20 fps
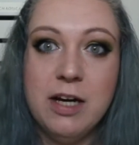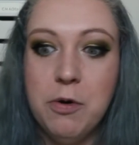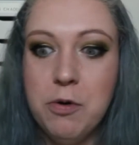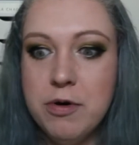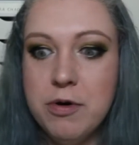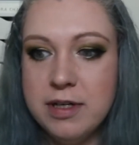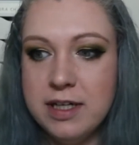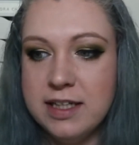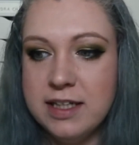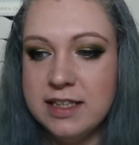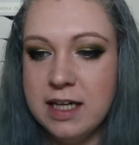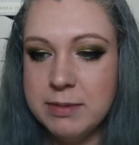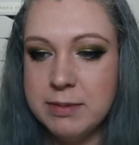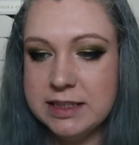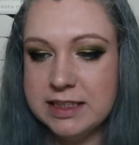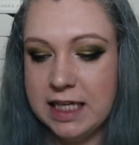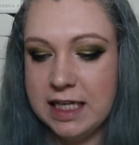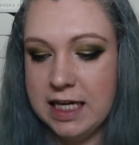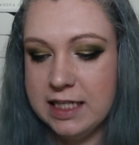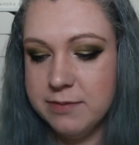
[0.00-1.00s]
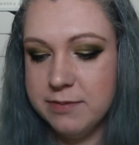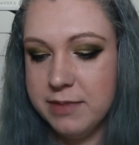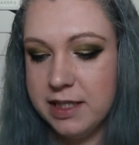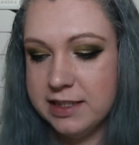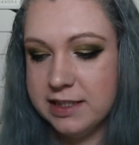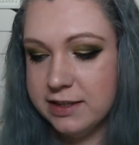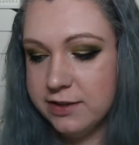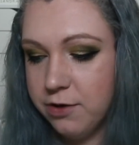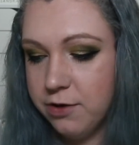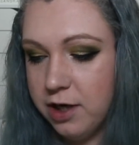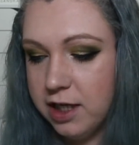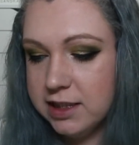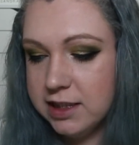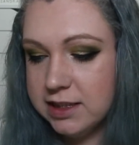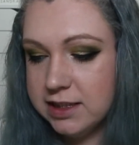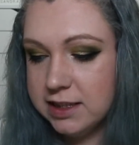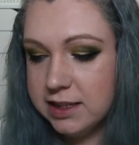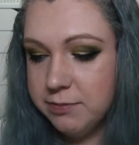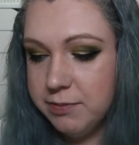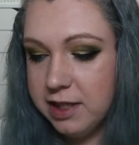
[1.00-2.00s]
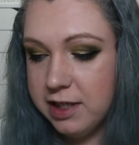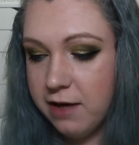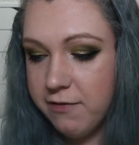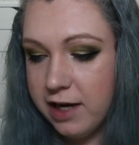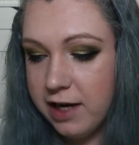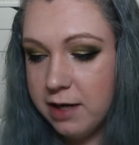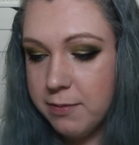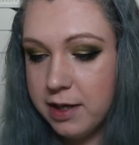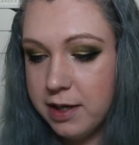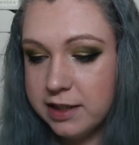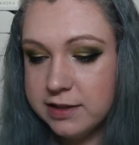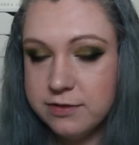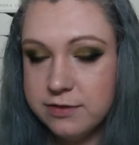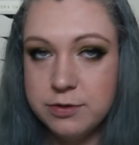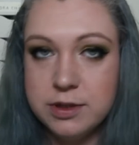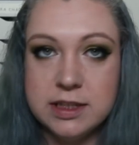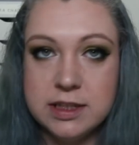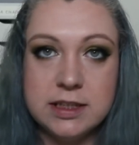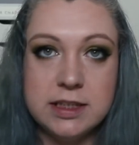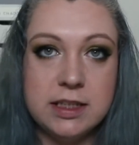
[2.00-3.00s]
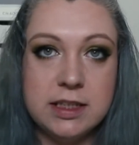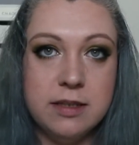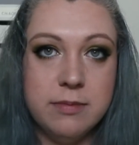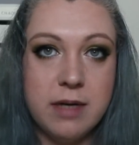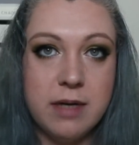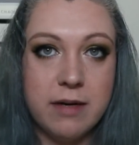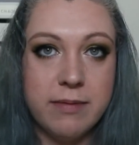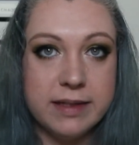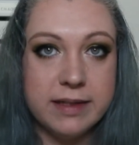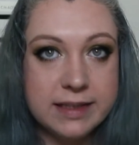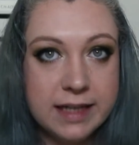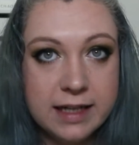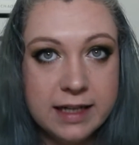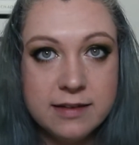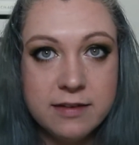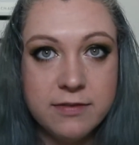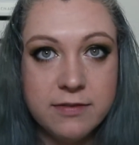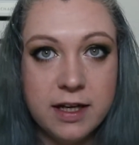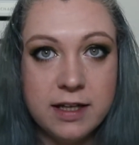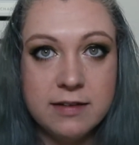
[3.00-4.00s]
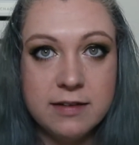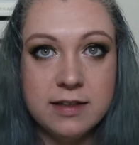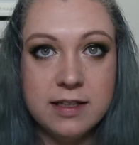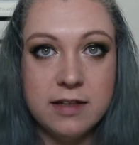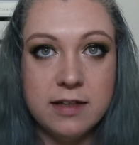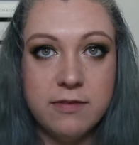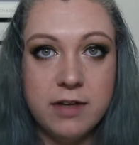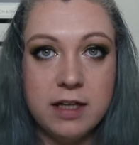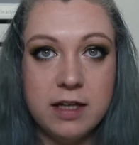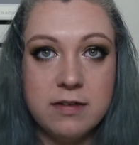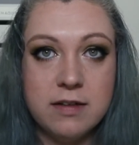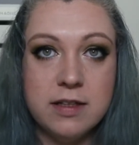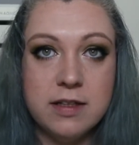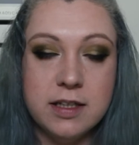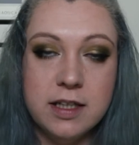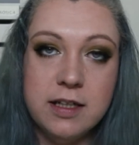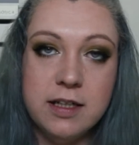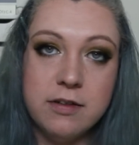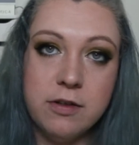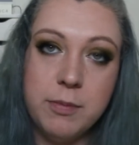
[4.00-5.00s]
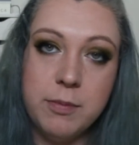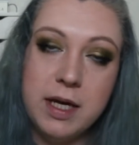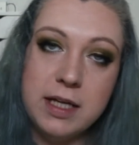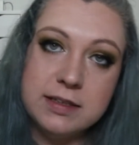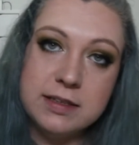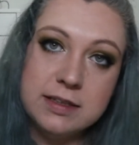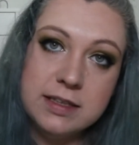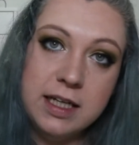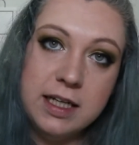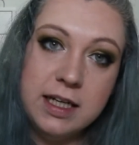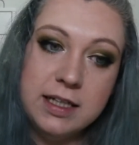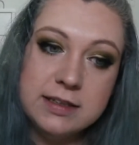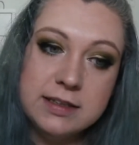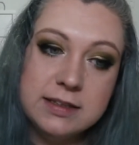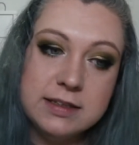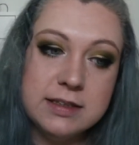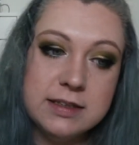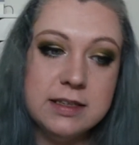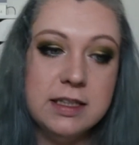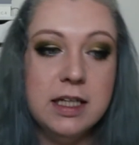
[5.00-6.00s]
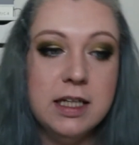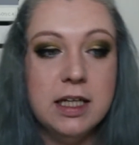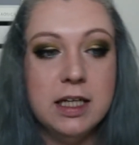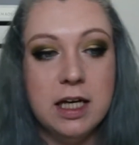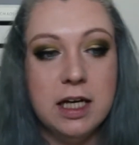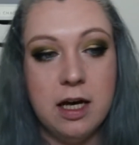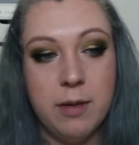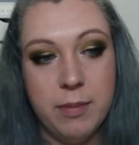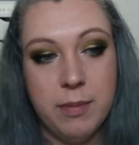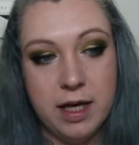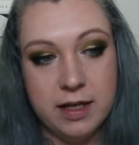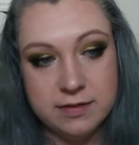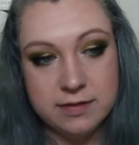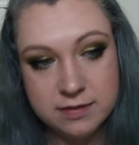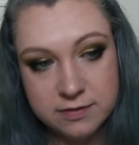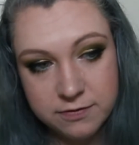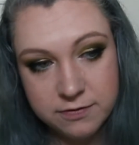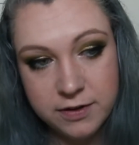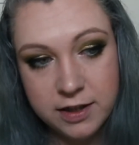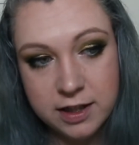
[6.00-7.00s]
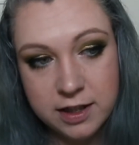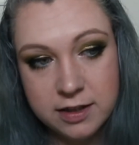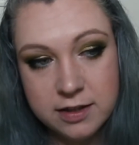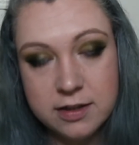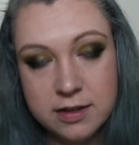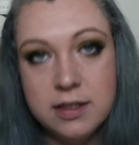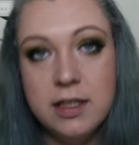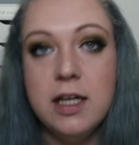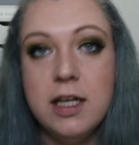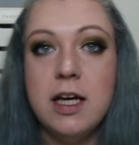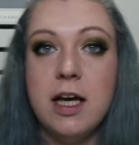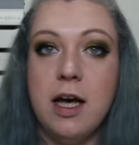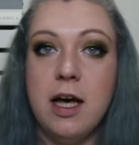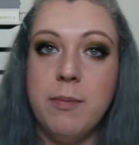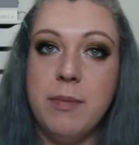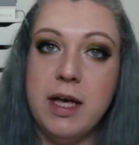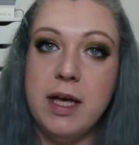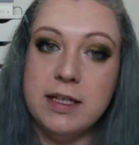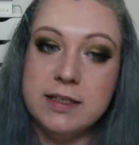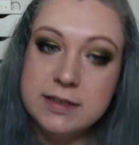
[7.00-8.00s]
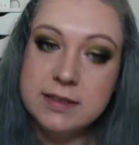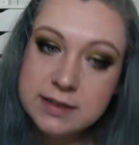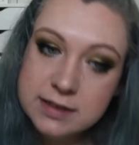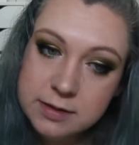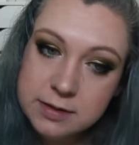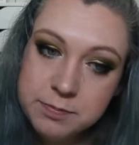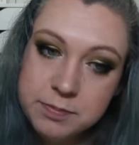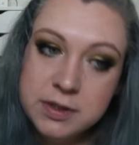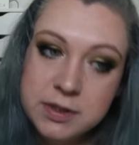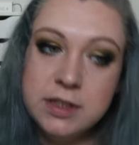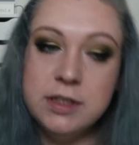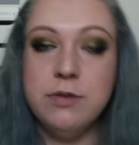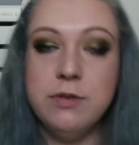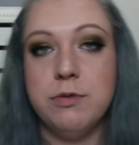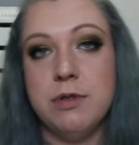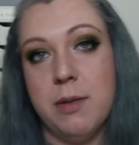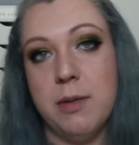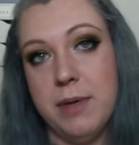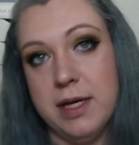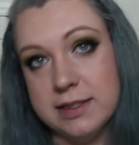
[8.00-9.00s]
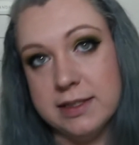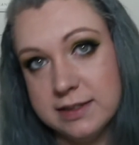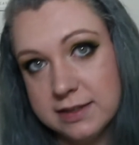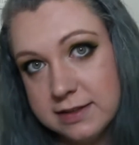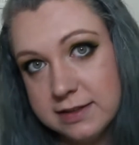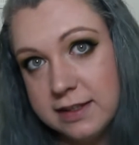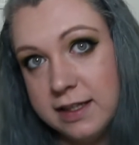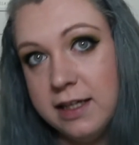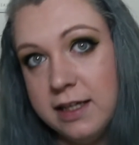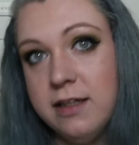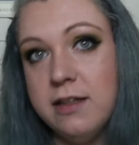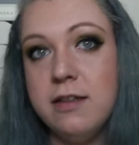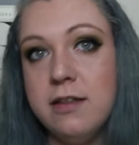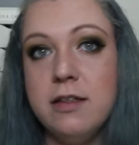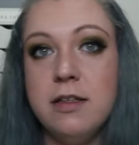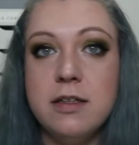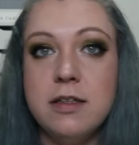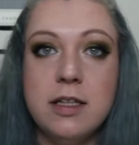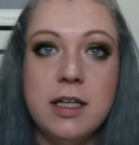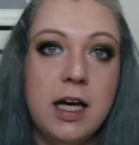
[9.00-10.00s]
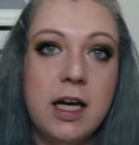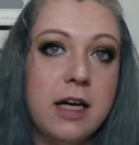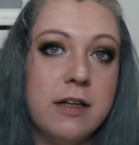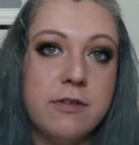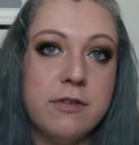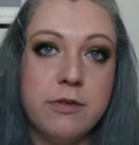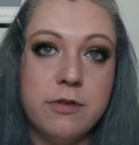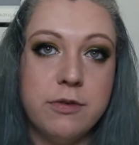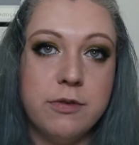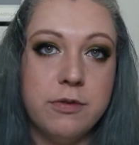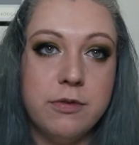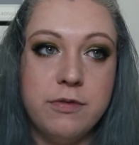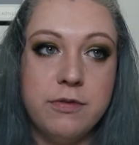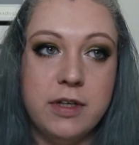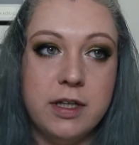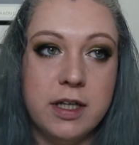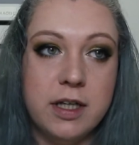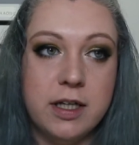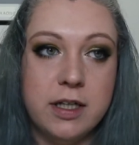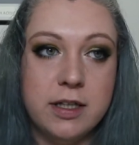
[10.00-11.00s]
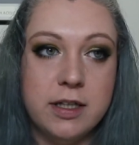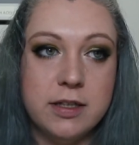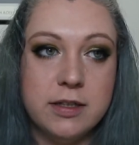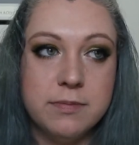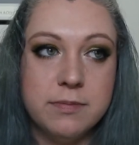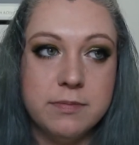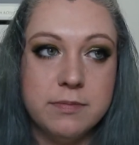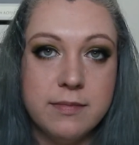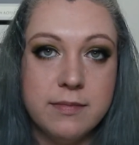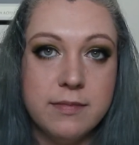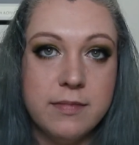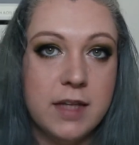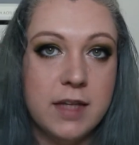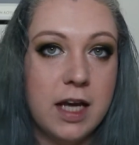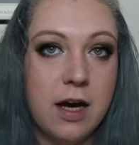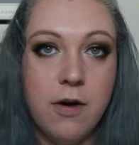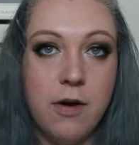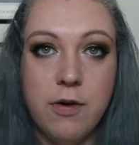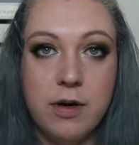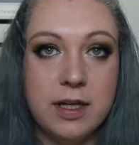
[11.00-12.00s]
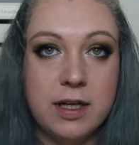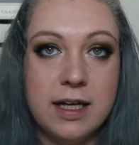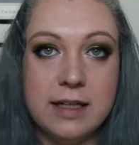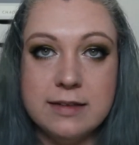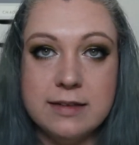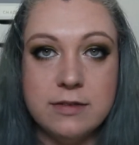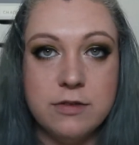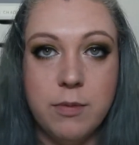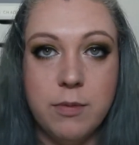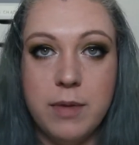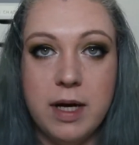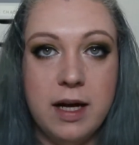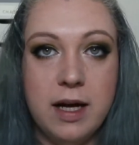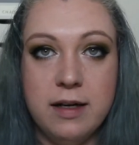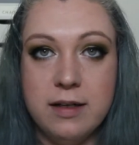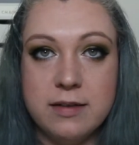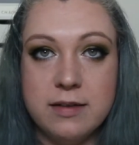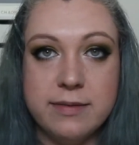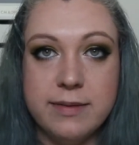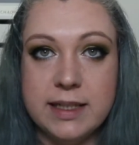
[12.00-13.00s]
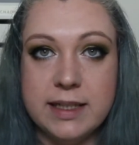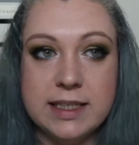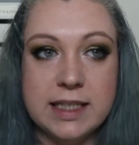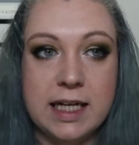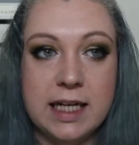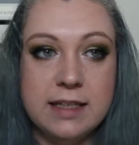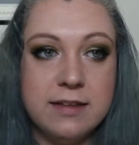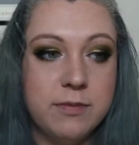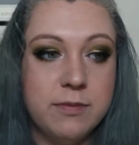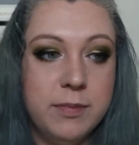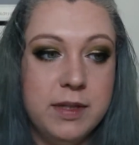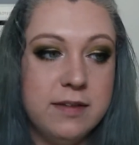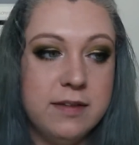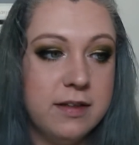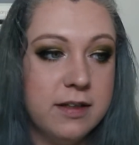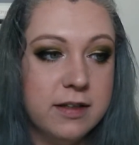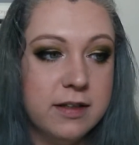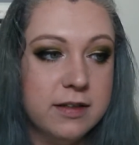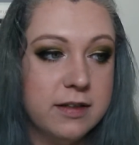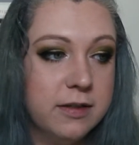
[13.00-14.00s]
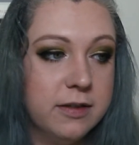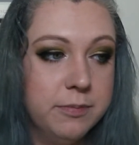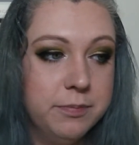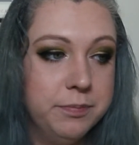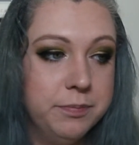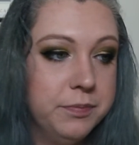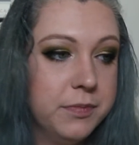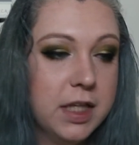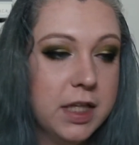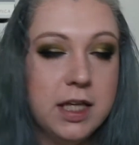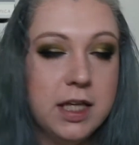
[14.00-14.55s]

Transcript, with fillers: Und dann habe ich sie halt immer entsorgt. Äh, mittlerweile mache ich so, dass ich die immer quartalsweise dann wechsle. Ne? Also am 1.1., am 1.4., am 1.7. und am 1.10. Ne? Also so wie halt auch ganz normal quartalsmäßige ähm,